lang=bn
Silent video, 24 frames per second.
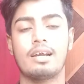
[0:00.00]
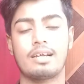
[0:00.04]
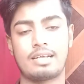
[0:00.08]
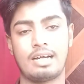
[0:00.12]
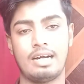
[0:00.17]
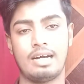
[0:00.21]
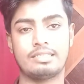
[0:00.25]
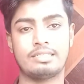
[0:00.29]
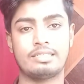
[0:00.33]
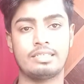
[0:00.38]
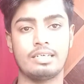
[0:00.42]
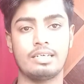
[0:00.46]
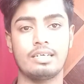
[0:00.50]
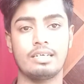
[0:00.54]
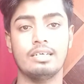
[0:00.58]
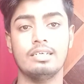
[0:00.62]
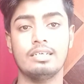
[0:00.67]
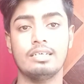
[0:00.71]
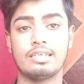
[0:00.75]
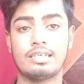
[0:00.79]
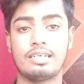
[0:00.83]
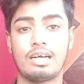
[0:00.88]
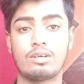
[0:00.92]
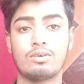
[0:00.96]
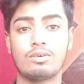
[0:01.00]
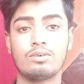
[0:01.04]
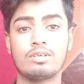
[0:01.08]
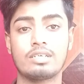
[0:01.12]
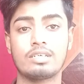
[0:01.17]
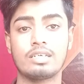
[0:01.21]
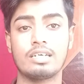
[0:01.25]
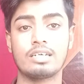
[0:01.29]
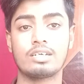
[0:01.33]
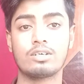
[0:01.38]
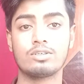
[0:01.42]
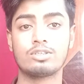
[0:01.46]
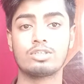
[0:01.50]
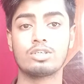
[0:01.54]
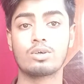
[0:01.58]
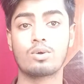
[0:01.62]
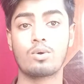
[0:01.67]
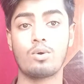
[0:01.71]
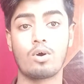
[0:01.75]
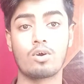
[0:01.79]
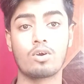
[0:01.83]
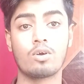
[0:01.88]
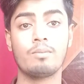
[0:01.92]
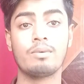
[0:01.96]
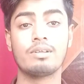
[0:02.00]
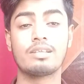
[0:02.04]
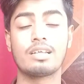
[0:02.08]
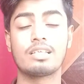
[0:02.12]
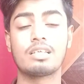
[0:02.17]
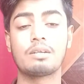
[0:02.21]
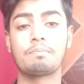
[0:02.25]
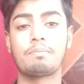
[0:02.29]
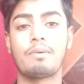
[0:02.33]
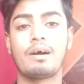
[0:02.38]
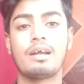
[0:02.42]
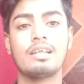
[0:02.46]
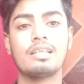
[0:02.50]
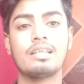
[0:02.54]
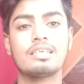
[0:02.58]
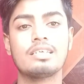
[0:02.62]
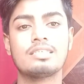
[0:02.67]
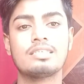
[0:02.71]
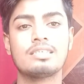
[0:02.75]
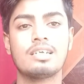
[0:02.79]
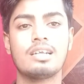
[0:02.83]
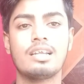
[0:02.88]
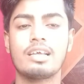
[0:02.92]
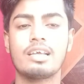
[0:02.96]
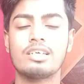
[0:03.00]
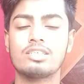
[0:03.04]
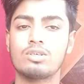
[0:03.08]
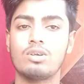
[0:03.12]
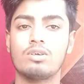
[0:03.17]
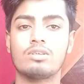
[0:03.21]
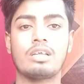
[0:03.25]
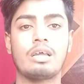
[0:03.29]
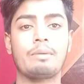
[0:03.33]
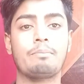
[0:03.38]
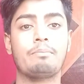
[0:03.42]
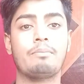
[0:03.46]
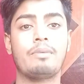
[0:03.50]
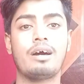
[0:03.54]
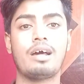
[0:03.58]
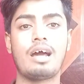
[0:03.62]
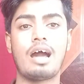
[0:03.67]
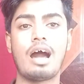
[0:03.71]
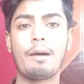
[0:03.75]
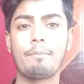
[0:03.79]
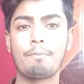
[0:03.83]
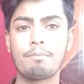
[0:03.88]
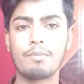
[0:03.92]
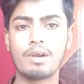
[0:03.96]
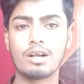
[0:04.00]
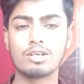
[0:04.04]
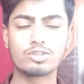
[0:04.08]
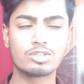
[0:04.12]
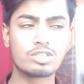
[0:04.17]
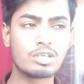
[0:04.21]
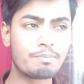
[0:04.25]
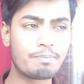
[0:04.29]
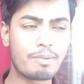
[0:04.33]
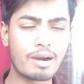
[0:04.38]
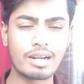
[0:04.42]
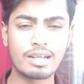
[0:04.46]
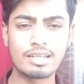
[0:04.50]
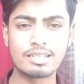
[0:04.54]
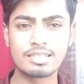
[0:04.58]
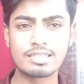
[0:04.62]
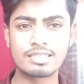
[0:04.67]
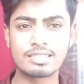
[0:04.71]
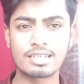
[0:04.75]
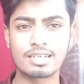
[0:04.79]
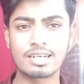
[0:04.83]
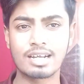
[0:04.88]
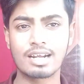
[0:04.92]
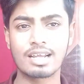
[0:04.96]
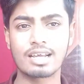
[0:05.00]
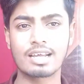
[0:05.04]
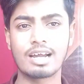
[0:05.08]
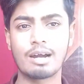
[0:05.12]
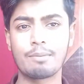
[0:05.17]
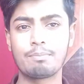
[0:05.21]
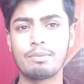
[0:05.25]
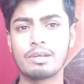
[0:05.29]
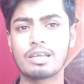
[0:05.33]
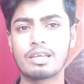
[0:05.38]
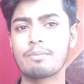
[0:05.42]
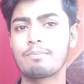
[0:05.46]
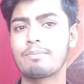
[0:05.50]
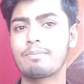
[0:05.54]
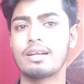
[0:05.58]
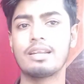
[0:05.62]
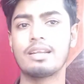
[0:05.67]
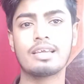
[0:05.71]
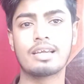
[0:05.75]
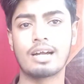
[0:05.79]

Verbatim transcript: খাচ্ছে কারণ কি এটা হচ্ছে গরমে তাদের পানি তৃষ্ণা লেগেছিল তাই আপনার যদি পানি তৃষ্ণা না লাগে আপনি কি পানি